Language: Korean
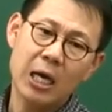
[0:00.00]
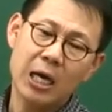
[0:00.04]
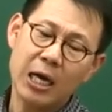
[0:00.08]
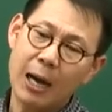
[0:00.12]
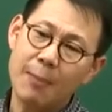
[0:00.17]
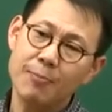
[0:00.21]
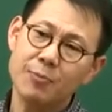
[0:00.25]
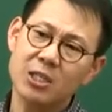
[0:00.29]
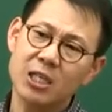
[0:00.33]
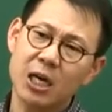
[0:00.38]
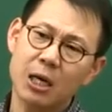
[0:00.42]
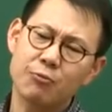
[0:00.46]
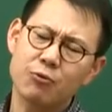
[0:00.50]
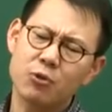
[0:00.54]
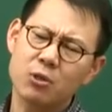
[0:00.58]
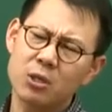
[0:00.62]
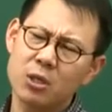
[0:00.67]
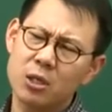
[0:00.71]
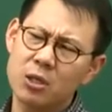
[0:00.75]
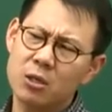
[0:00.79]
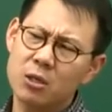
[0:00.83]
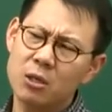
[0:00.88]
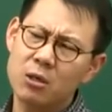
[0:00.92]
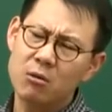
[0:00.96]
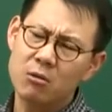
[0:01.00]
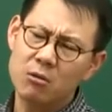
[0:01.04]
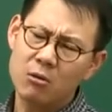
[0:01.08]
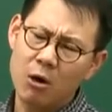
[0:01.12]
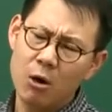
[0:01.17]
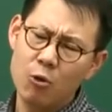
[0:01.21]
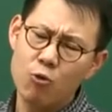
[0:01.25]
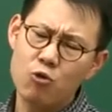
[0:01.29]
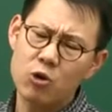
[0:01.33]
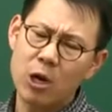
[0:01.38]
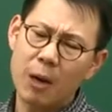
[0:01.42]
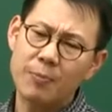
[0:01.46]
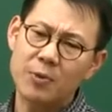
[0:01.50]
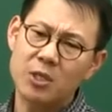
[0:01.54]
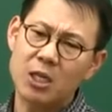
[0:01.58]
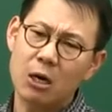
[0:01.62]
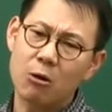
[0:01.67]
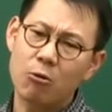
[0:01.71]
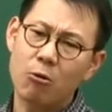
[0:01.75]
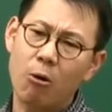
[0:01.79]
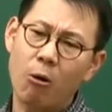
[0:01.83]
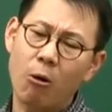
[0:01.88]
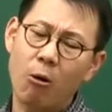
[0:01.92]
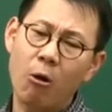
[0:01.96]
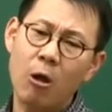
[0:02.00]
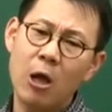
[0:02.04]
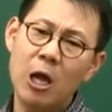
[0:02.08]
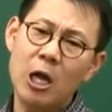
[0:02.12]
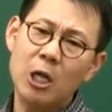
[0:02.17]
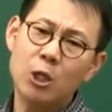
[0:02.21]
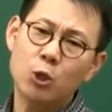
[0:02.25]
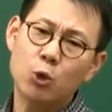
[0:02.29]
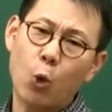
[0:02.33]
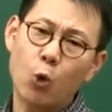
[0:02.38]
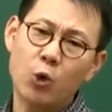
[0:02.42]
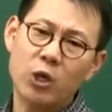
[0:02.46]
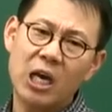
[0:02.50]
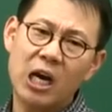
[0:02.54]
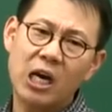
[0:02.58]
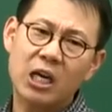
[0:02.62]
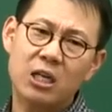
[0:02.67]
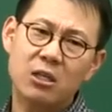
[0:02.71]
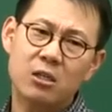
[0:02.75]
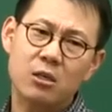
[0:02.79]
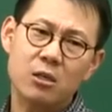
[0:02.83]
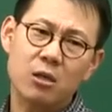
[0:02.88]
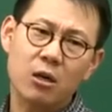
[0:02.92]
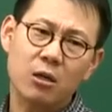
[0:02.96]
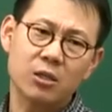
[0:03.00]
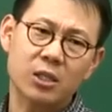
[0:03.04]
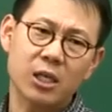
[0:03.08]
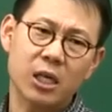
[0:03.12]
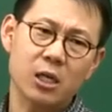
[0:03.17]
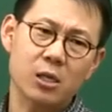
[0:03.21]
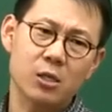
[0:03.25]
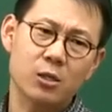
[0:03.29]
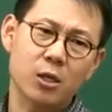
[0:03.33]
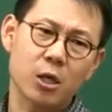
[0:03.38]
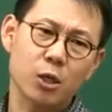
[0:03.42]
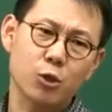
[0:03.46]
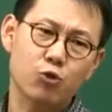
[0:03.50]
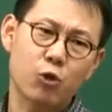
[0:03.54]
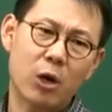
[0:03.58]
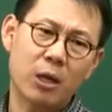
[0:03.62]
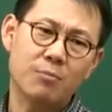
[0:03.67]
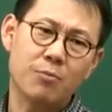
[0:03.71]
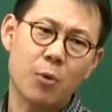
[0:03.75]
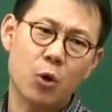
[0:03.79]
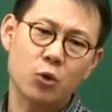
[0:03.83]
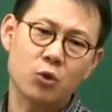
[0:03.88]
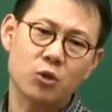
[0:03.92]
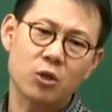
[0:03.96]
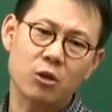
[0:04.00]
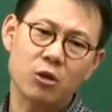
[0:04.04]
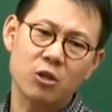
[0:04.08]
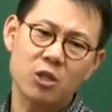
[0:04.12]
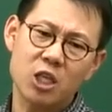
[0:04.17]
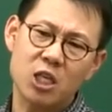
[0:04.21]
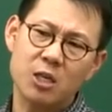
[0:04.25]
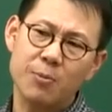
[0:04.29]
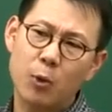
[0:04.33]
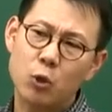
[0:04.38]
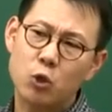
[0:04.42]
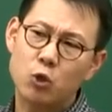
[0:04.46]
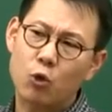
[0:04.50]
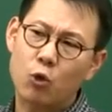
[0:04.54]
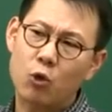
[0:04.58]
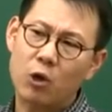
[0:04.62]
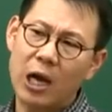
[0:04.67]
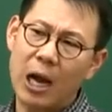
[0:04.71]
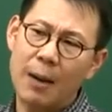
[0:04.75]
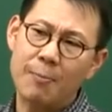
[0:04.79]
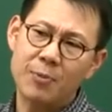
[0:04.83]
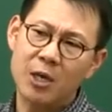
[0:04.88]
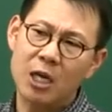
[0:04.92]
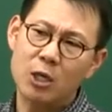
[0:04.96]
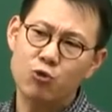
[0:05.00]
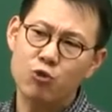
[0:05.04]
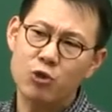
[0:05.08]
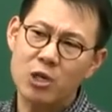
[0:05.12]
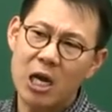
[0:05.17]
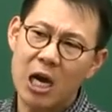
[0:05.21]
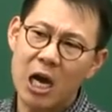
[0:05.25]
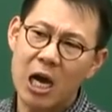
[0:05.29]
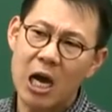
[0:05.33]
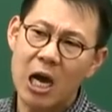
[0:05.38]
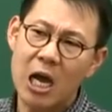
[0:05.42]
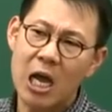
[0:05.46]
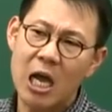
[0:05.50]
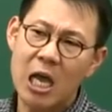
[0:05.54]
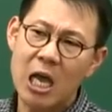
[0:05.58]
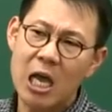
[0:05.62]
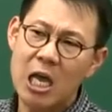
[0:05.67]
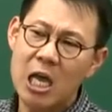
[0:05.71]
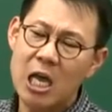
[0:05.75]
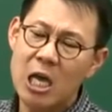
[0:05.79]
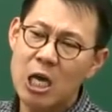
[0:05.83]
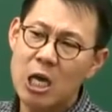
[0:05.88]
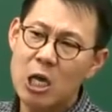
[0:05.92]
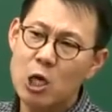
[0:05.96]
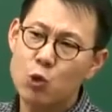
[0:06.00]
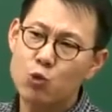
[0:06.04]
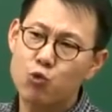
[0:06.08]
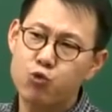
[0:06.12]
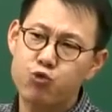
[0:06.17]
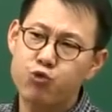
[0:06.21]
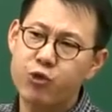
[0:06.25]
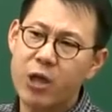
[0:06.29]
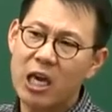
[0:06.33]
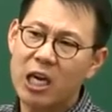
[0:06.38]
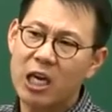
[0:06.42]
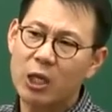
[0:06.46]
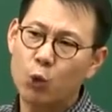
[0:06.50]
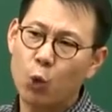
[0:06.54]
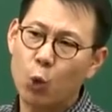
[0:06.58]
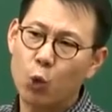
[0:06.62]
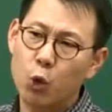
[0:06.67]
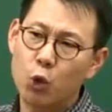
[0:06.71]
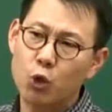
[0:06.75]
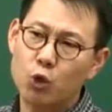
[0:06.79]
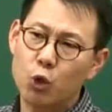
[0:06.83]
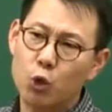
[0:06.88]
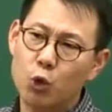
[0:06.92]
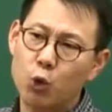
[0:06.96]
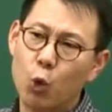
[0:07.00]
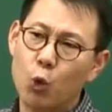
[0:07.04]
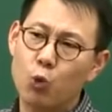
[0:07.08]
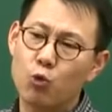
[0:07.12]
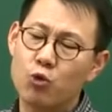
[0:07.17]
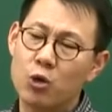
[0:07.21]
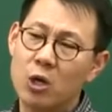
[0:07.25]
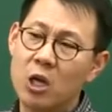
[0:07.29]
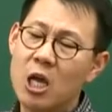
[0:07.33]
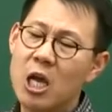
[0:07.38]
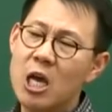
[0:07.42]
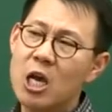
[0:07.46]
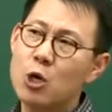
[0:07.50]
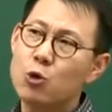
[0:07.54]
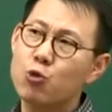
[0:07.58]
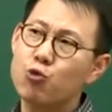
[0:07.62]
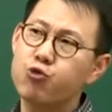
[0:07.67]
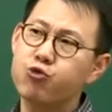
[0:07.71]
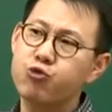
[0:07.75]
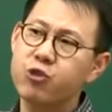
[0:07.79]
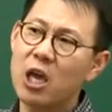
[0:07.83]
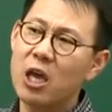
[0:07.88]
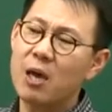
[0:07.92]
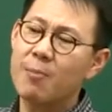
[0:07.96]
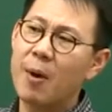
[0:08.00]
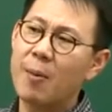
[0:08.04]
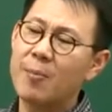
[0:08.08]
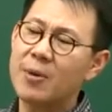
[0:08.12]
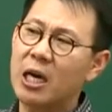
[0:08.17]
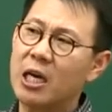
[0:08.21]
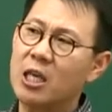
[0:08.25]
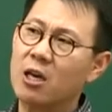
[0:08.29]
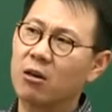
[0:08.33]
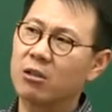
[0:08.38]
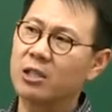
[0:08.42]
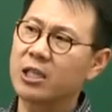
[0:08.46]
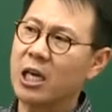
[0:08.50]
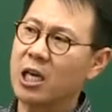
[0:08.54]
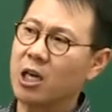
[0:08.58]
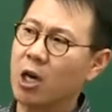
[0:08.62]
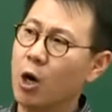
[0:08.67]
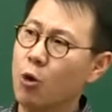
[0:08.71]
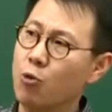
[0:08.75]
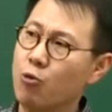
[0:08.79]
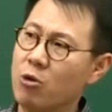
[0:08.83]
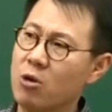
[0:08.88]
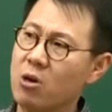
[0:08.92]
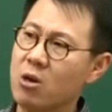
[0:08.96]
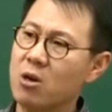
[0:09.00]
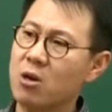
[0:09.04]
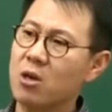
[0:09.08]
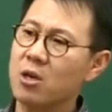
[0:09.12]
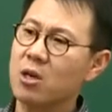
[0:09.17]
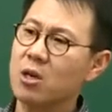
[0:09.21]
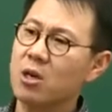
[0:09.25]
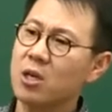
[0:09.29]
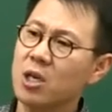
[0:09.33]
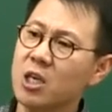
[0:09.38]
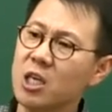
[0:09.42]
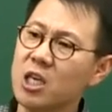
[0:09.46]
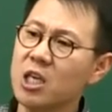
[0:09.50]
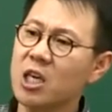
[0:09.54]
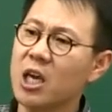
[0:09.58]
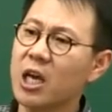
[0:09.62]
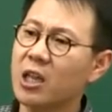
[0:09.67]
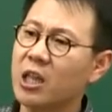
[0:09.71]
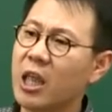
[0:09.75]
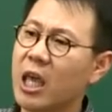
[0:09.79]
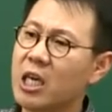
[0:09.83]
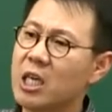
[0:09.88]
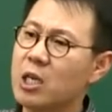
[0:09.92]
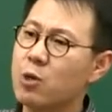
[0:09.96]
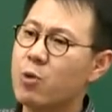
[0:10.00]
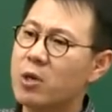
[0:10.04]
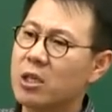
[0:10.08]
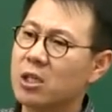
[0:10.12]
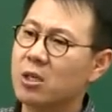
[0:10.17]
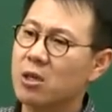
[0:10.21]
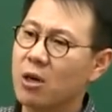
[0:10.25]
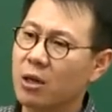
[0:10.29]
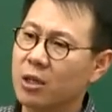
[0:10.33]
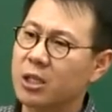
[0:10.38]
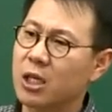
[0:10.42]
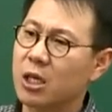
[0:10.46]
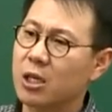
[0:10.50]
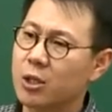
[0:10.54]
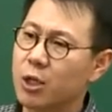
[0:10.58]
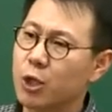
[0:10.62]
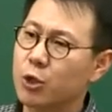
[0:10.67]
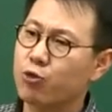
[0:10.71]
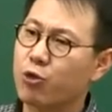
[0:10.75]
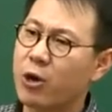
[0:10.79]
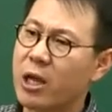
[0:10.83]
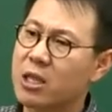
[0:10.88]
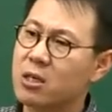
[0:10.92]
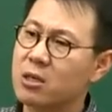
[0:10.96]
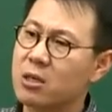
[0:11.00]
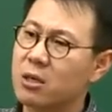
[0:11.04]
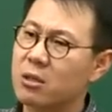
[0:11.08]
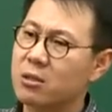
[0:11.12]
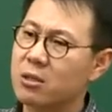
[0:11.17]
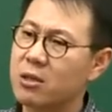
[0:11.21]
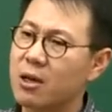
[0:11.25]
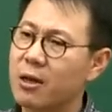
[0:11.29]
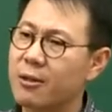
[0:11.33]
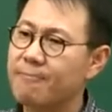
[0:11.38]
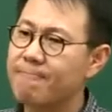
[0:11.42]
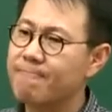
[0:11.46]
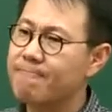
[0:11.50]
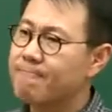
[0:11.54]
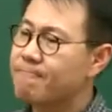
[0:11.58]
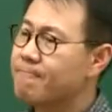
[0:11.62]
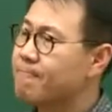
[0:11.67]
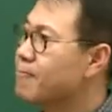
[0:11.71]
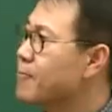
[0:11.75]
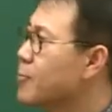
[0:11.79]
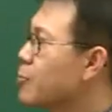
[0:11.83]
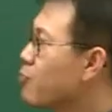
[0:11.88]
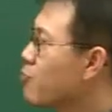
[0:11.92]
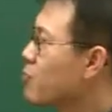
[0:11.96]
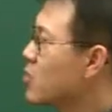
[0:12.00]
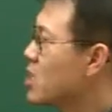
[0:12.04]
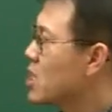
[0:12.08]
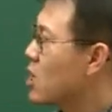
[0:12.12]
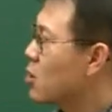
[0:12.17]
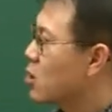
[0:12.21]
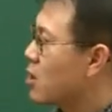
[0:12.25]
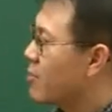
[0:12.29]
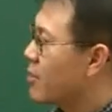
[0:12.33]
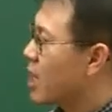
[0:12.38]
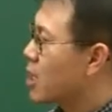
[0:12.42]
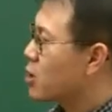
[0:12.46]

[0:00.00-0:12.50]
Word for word: 감자가 붙은 건 저 거울 감자고 동양에서 역사를 서술한 목적은 기본적으로 감개주의야. 후대에게 도덕적 교훈을 후대의 뭡니까? 역사의 거울. 이게 되기 위해서 역사를 서술하는 거거든. 자, 그 다음에